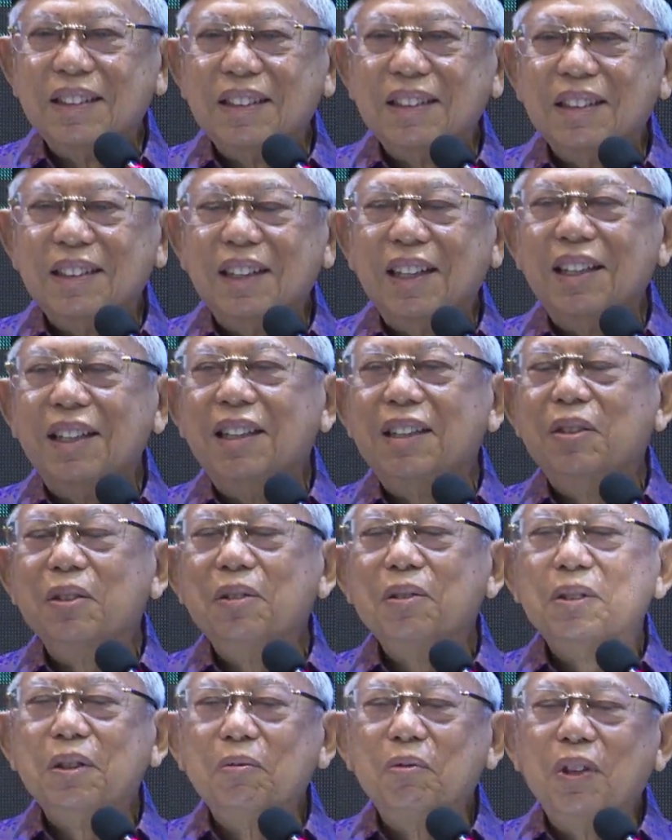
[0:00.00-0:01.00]
Jadi itu
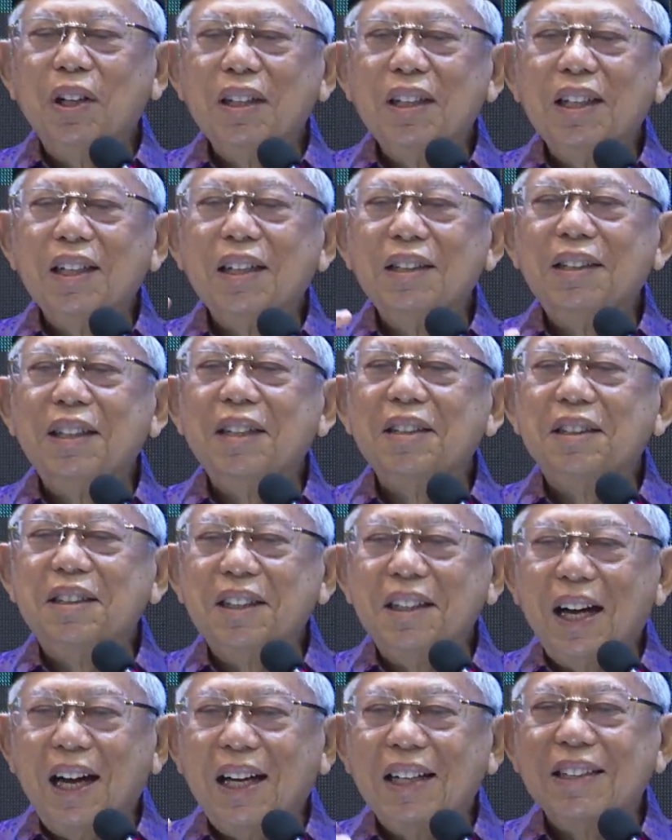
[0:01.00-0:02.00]
semuanya
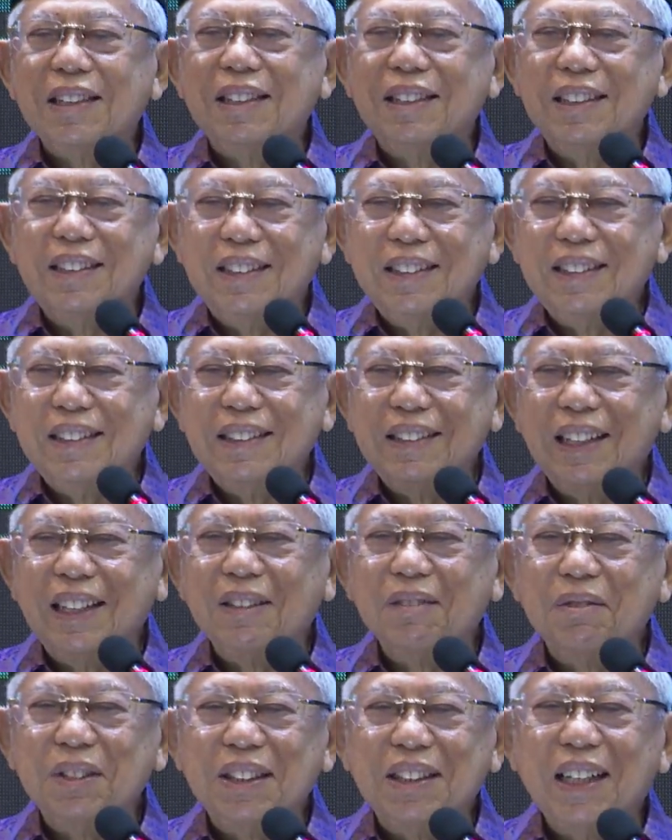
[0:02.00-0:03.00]
destinasi
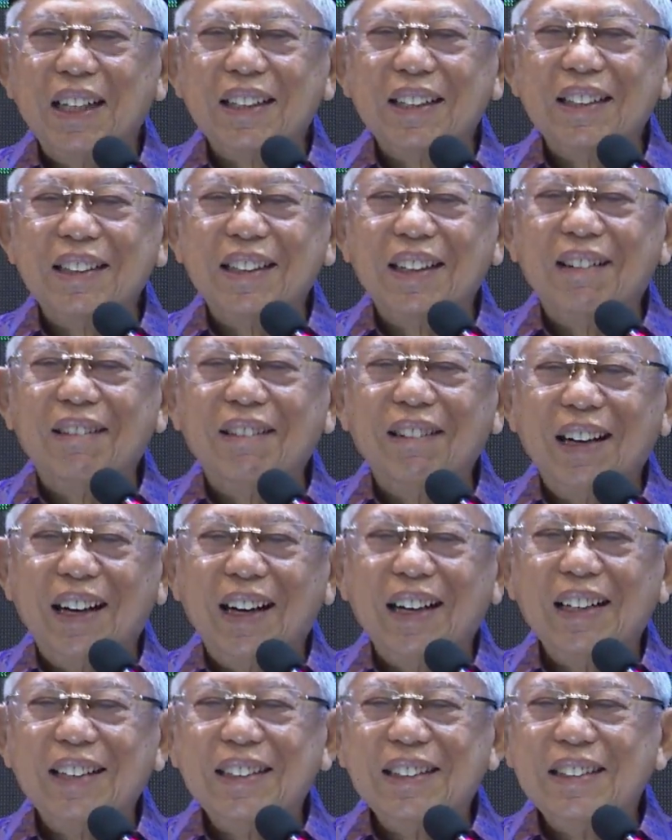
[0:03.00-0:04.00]
yang bisa kita
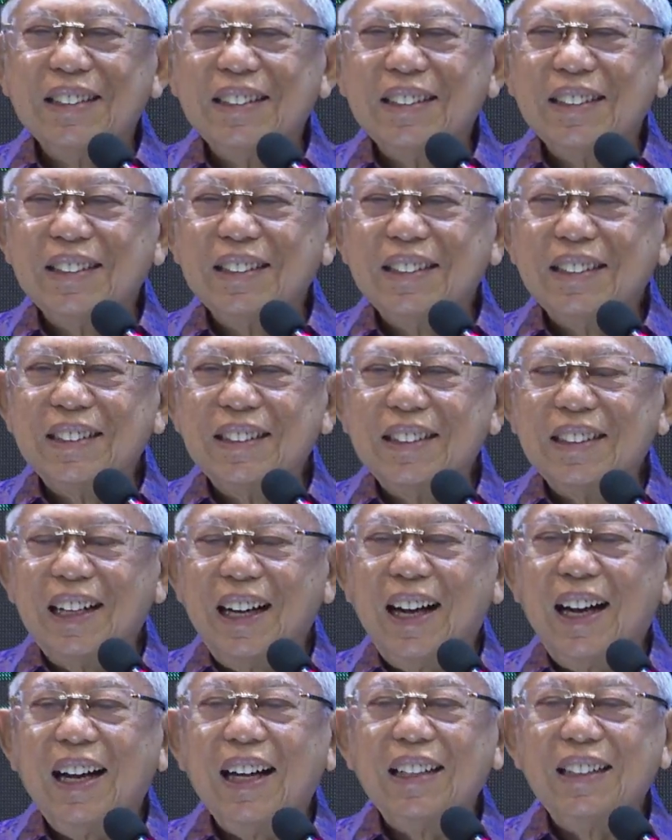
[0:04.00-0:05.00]
olah.
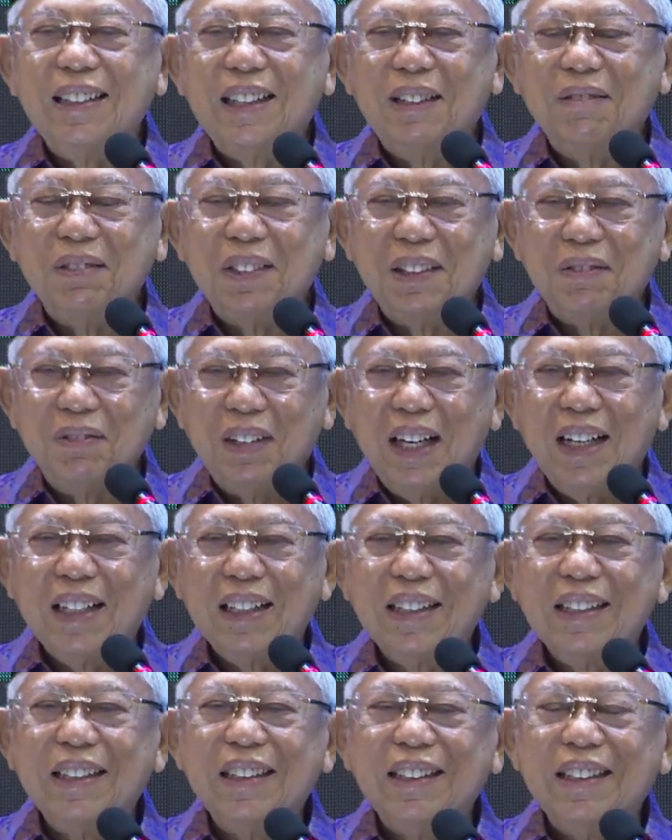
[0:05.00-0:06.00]
Hanya
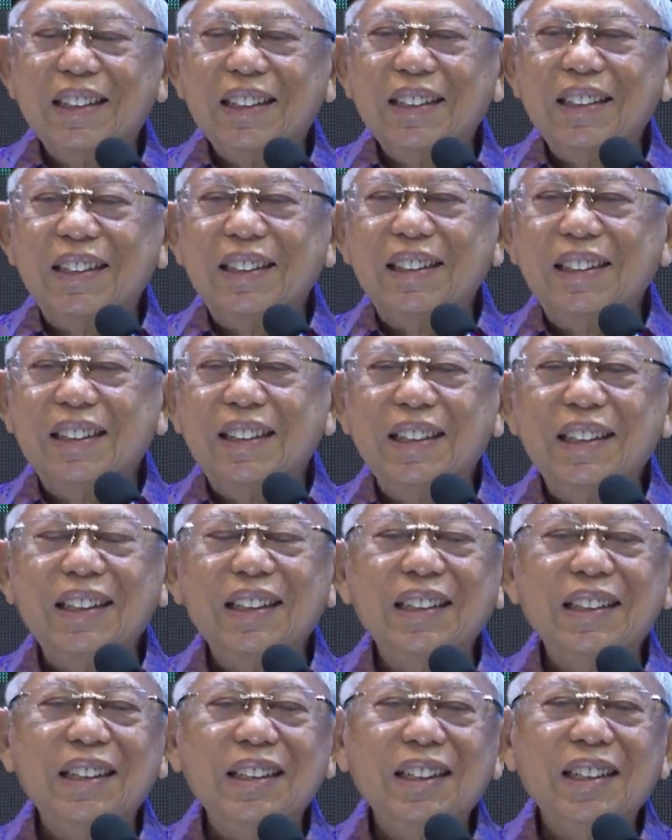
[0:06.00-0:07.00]
memang di
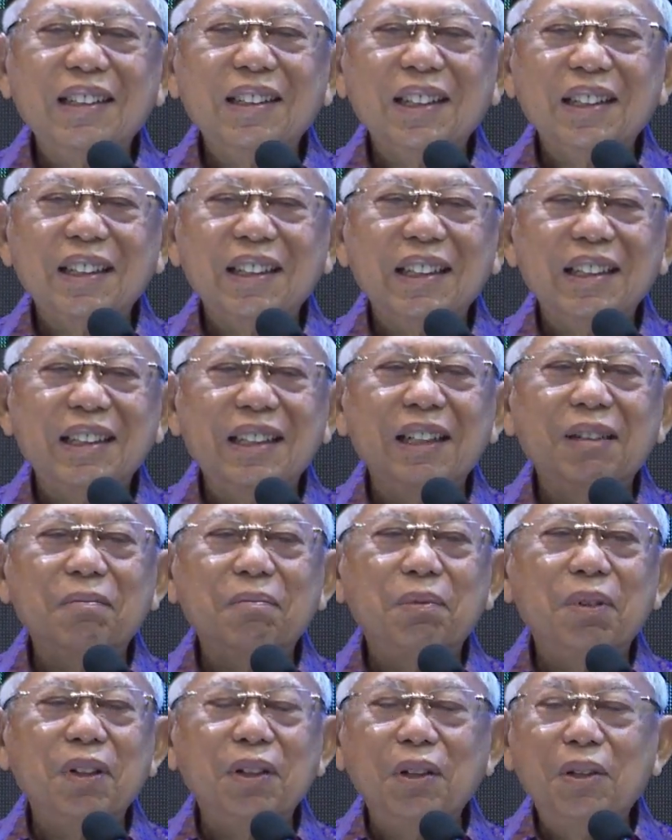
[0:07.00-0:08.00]
sini kita
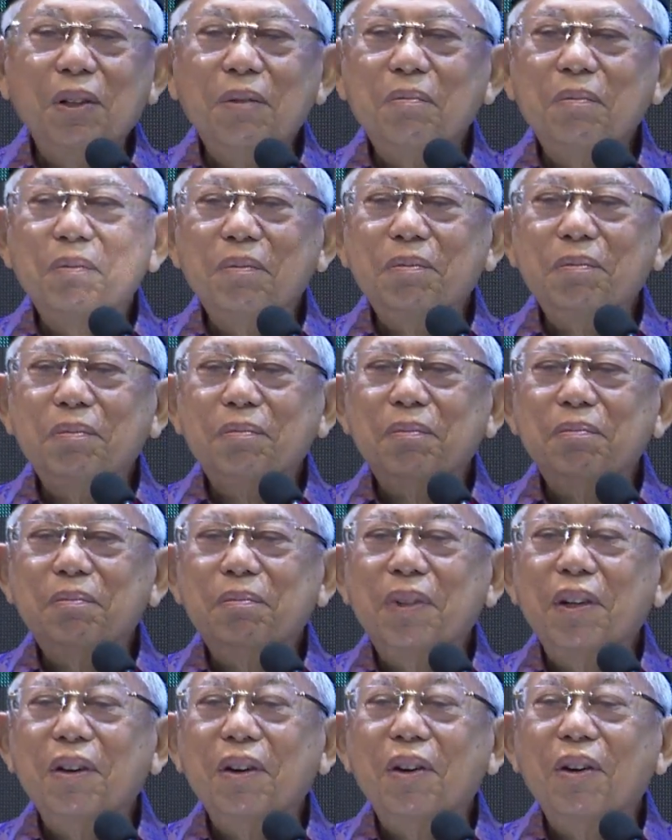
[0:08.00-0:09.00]
belum
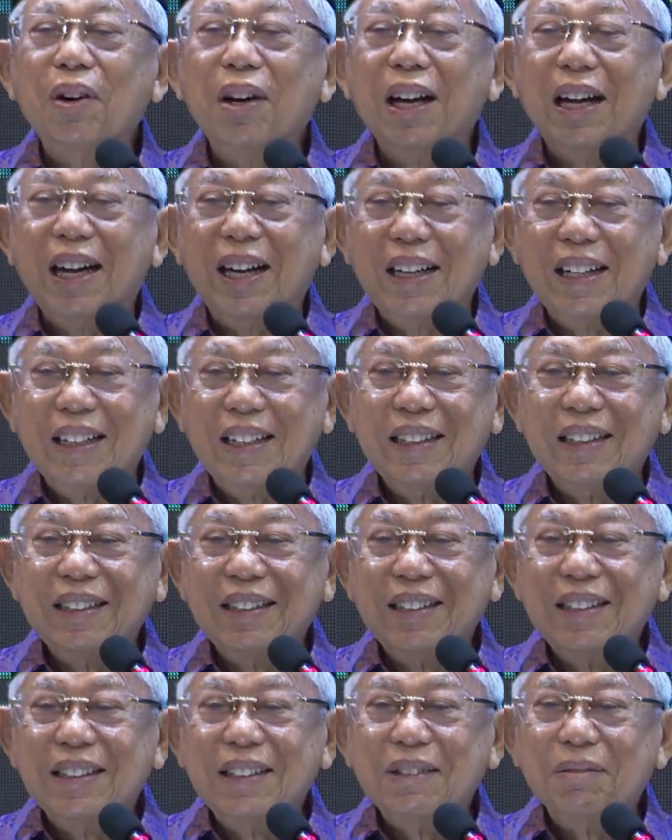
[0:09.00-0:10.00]
mengolah
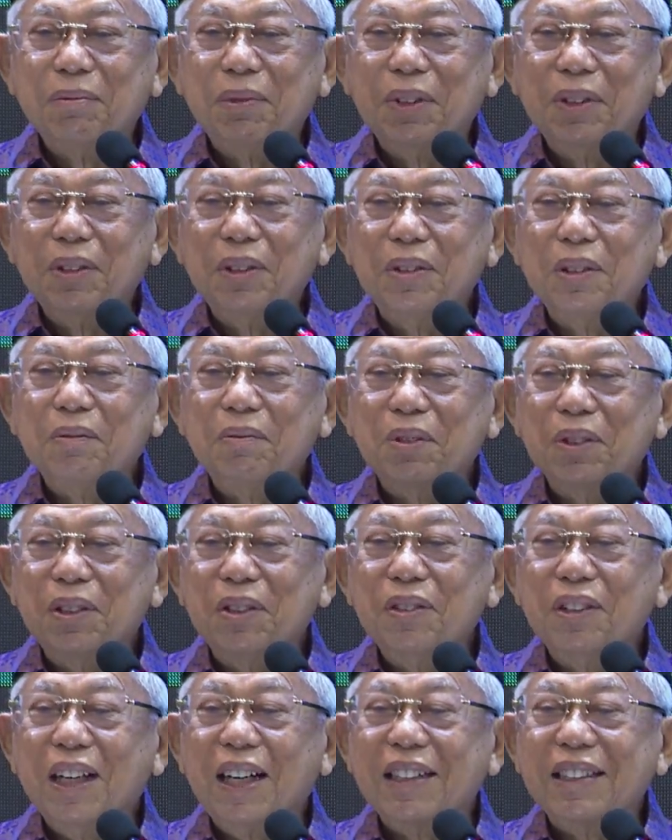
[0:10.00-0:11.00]

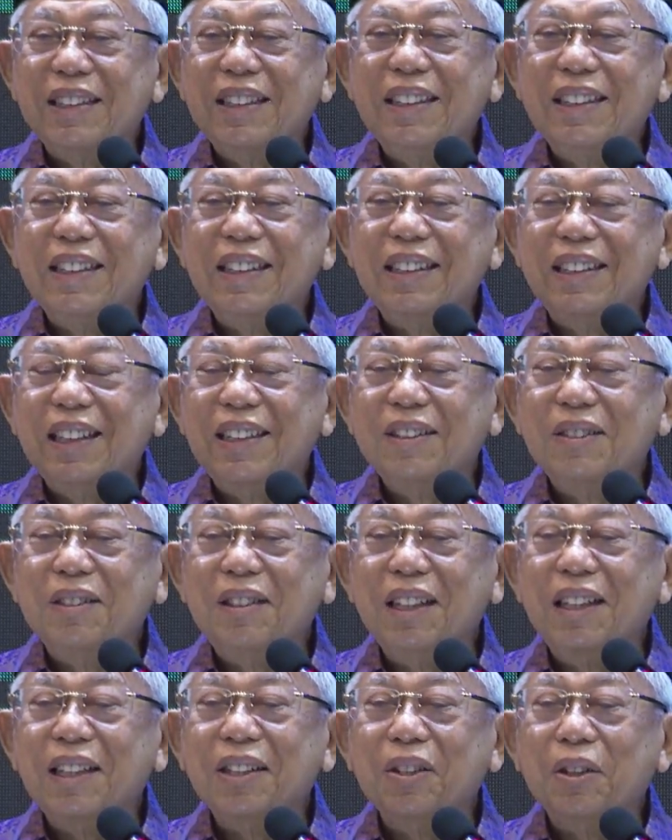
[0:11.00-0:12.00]
produk-produk hasil kita itu
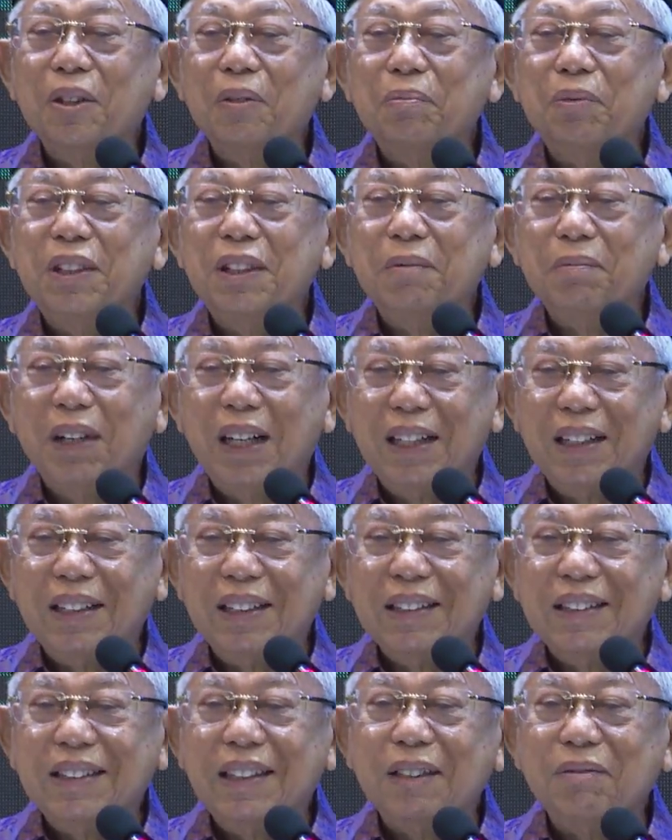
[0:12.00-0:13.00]
dengan optimal
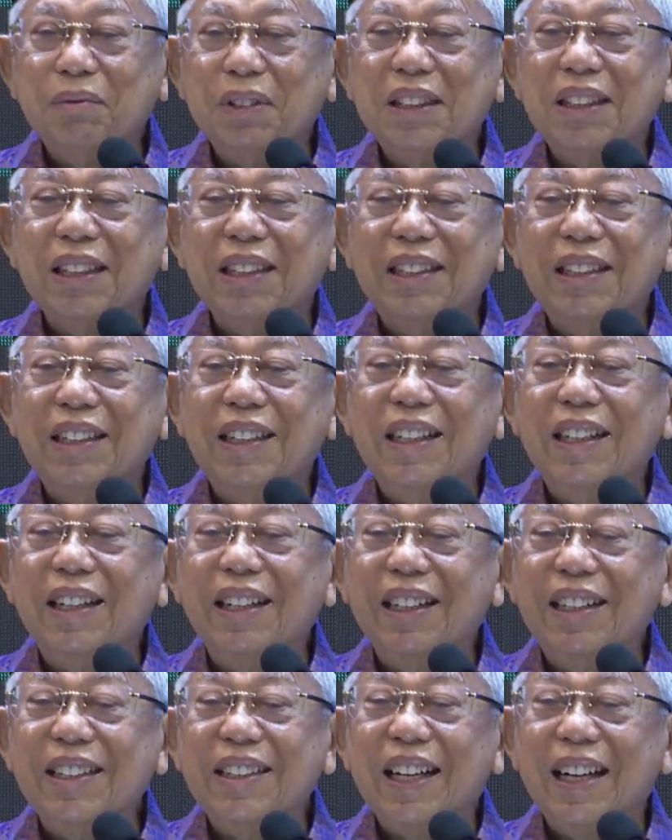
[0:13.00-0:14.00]
dan bisa
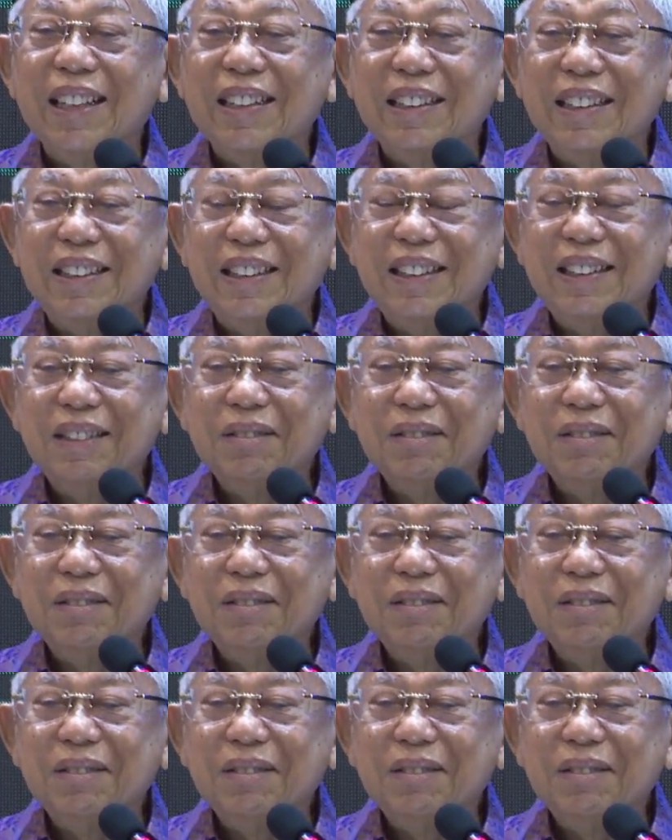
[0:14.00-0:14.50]
dihilirisasi.